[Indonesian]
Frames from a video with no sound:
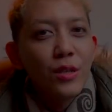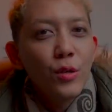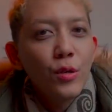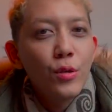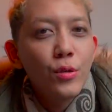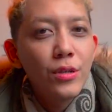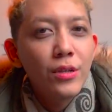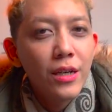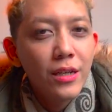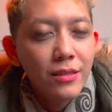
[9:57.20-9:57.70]

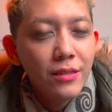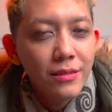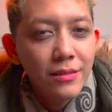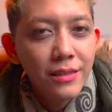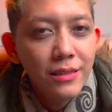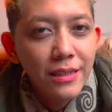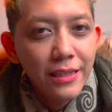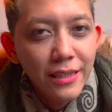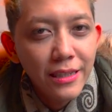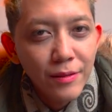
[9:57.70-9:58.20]
gue udah
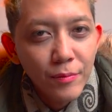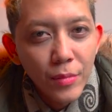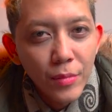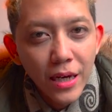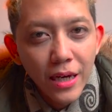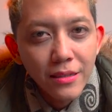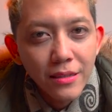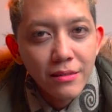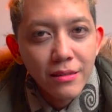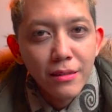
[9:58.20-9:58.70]
sedikit
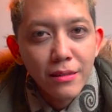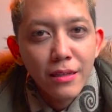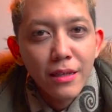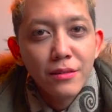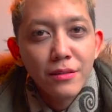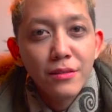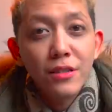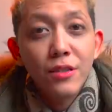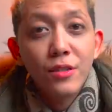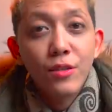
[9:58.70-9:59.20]
bahas
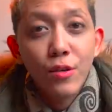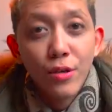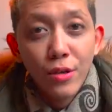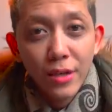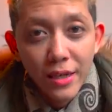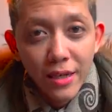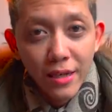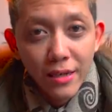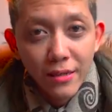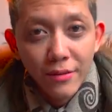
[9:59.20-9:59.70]
tentang G-Shock
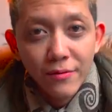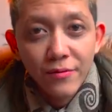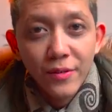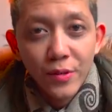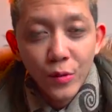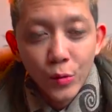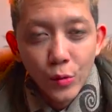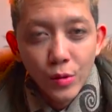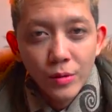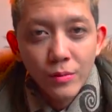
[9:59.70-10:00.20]
ya
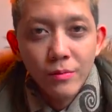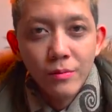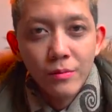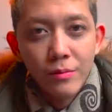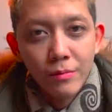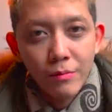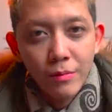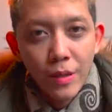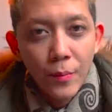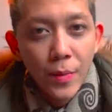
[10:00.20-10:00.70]
review
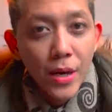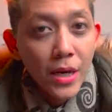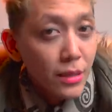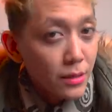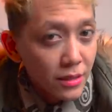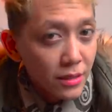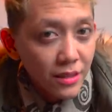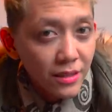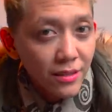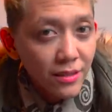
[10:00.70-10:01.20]

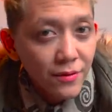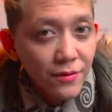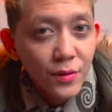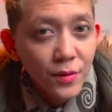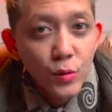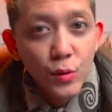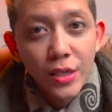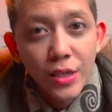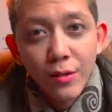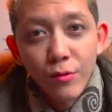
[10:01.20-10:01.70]
memang sih
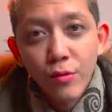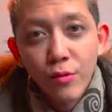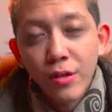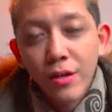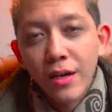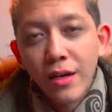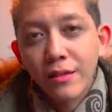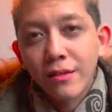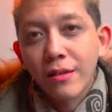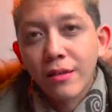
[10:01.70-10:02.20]
reviewnya gue
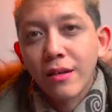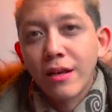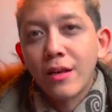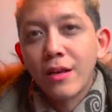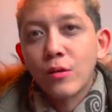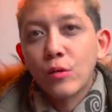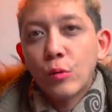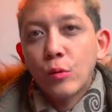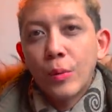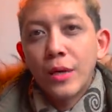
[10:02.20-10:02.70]
nggak
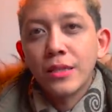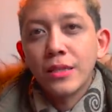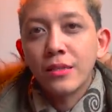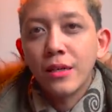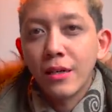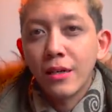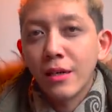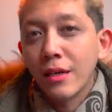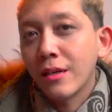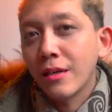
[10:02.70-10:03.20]
terlalu
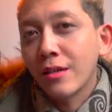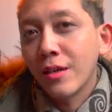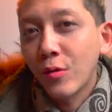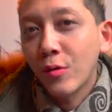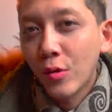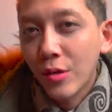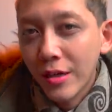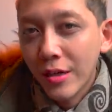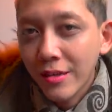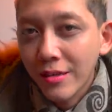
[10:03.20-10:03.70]
panjang karena
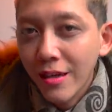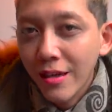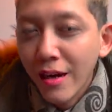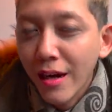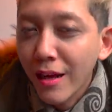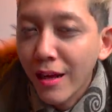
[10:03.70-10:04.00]
gue rasa